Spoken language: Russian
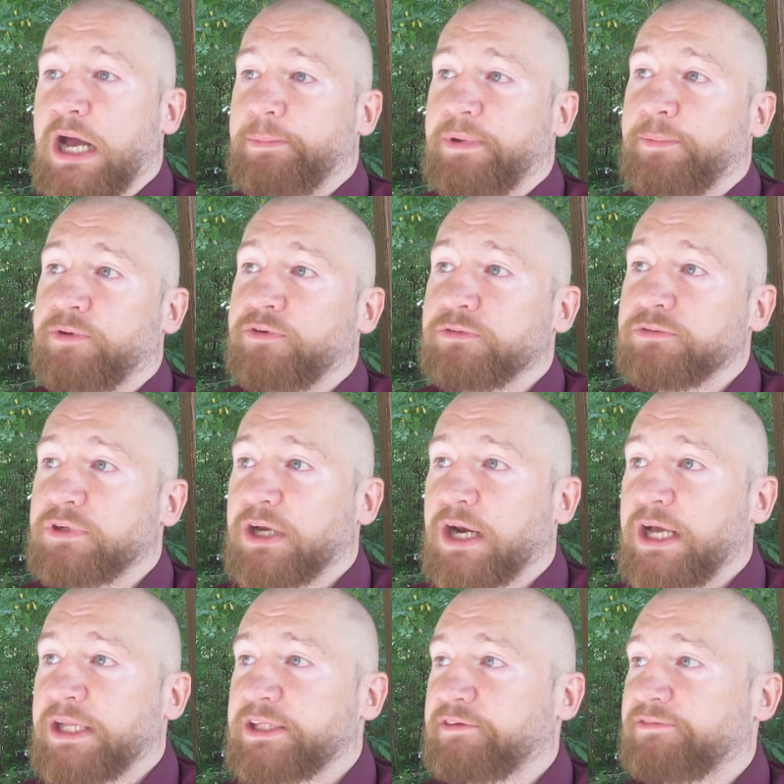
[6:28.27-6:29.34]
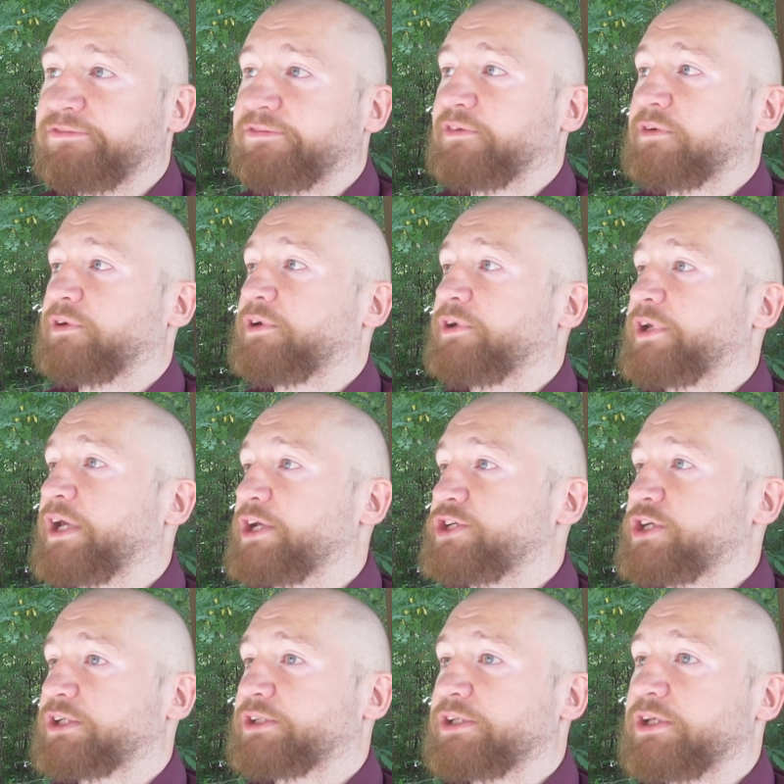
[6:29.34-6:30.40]
По поводу грантов, э, я
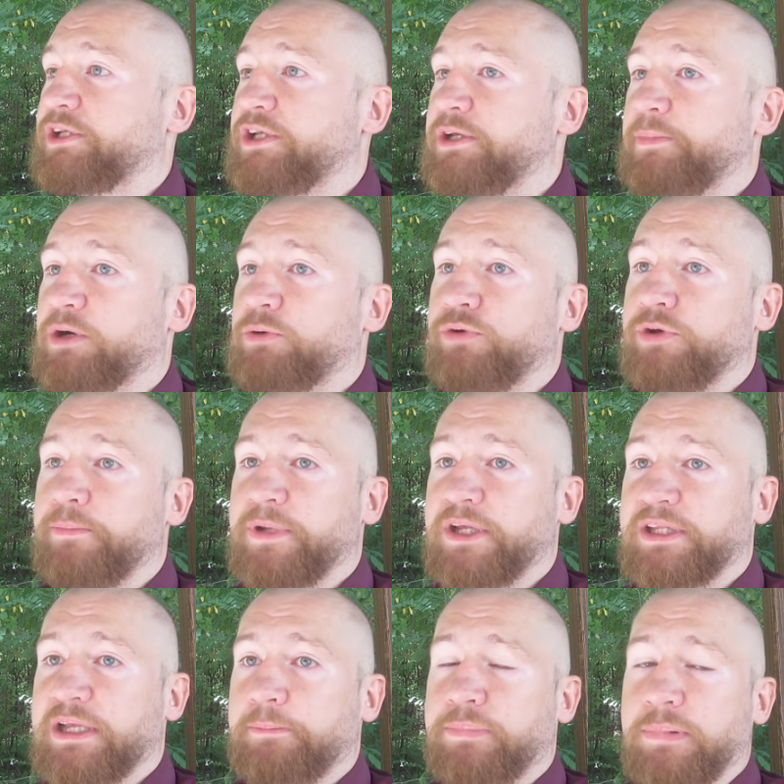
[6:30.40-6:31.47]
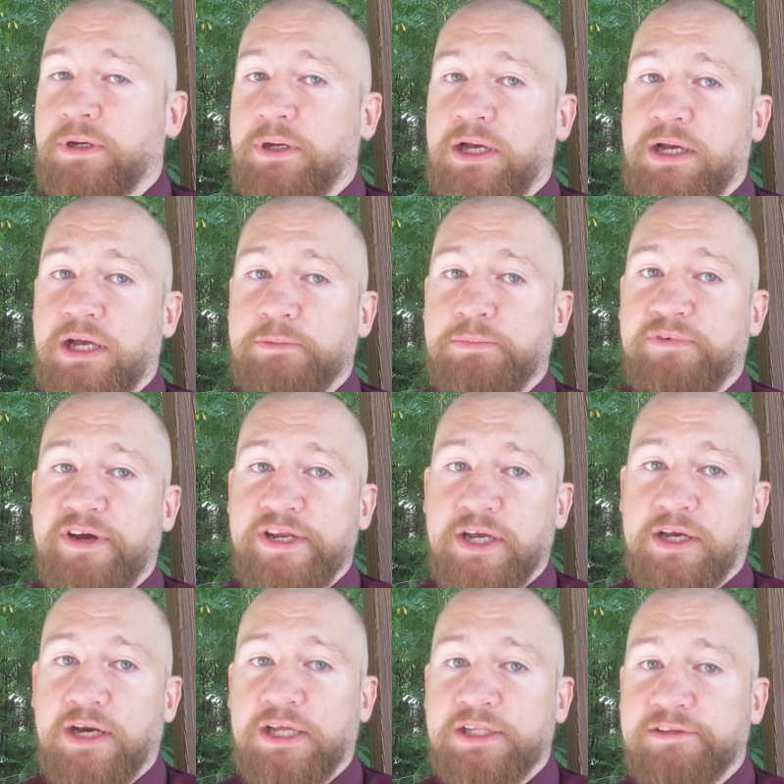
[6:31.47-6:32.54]
сейчас не могу иметь там э, отмывание
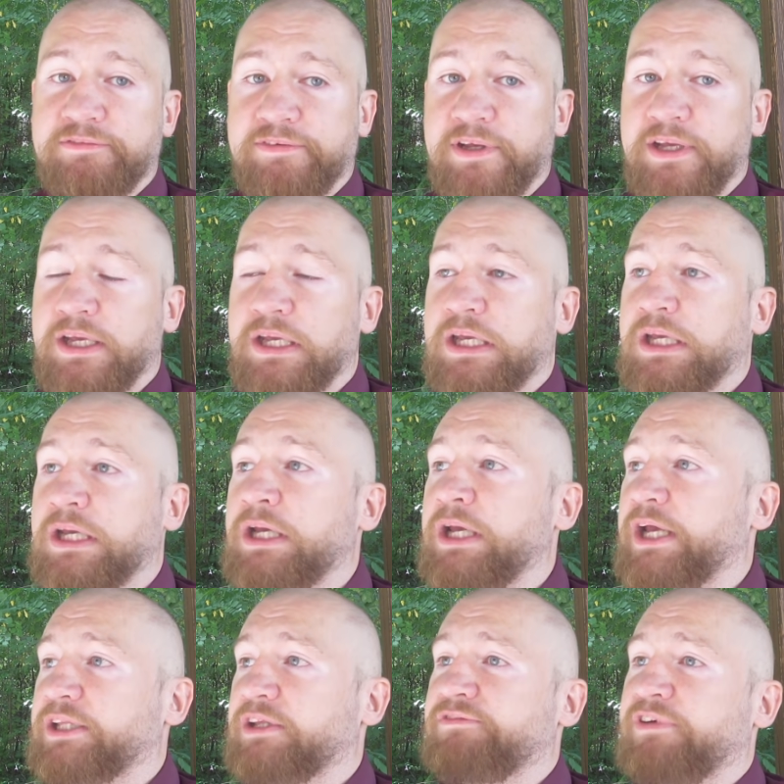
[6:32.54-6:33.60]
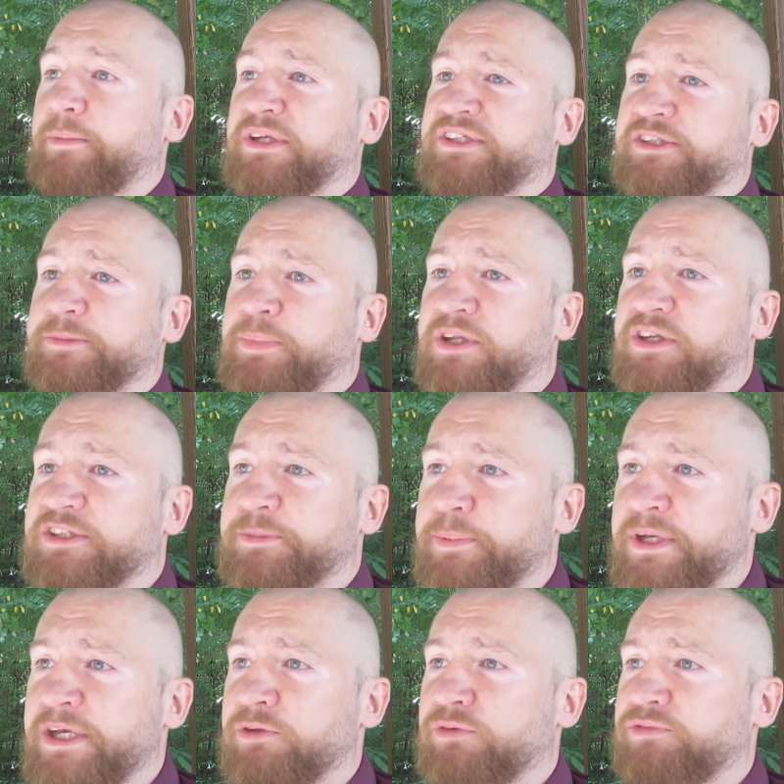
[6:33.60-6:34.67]
грантов, и эта информация всплыла в
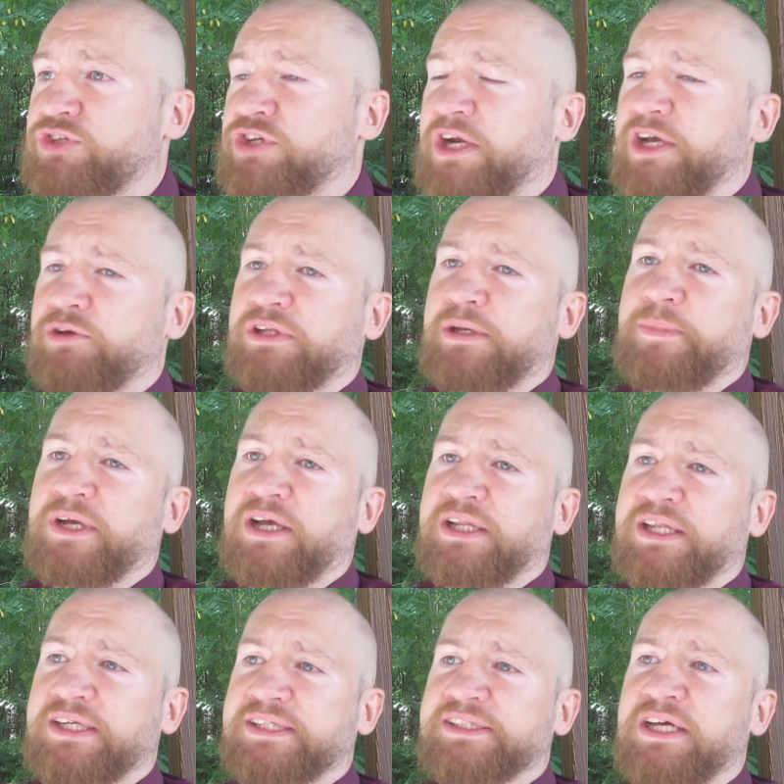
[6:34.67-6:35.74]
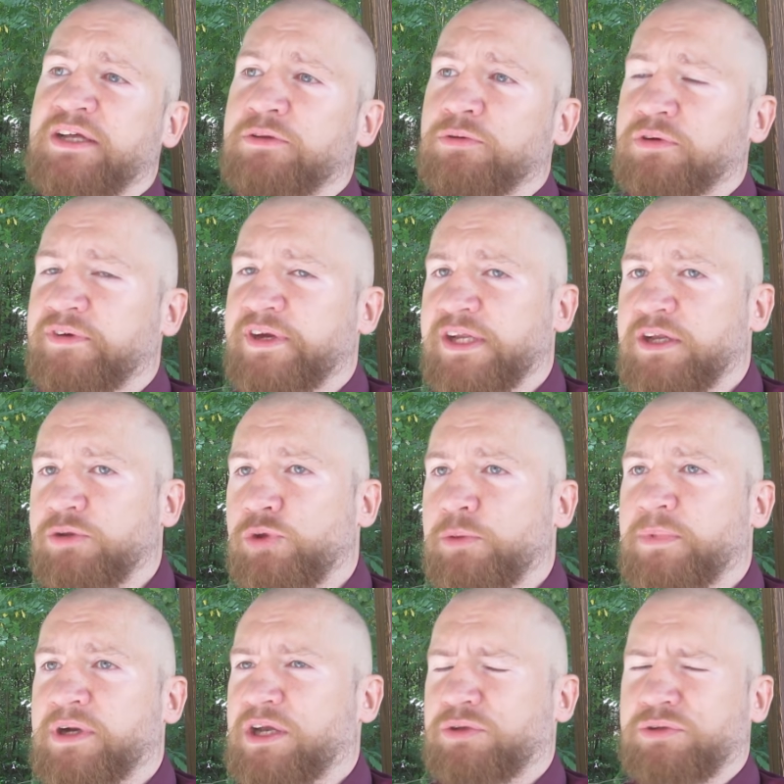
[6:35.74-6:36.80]
СПИ, но вчера ее там отрицал руководитель
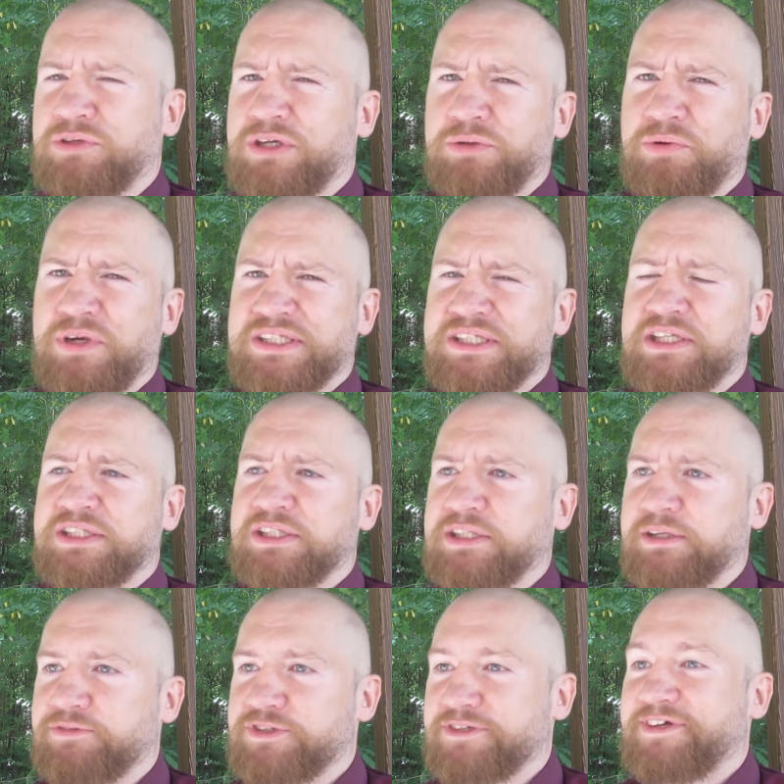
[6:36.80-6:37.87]
дома, который остался там жив.